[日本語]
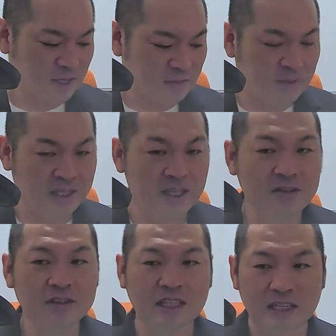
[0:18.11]
まあ聞
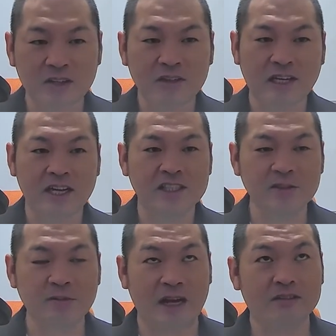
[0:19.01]
くってね、いろんな感じ
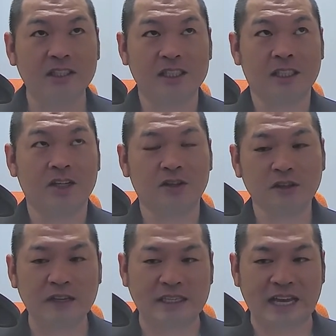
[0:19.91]
もあるんですけど、
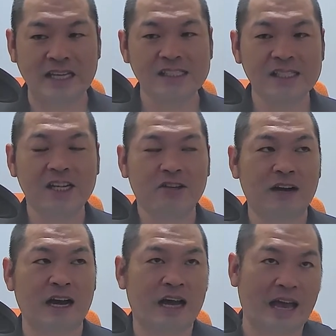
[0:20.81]
要は大事なの
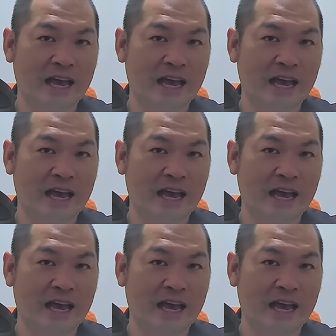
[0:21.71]
は、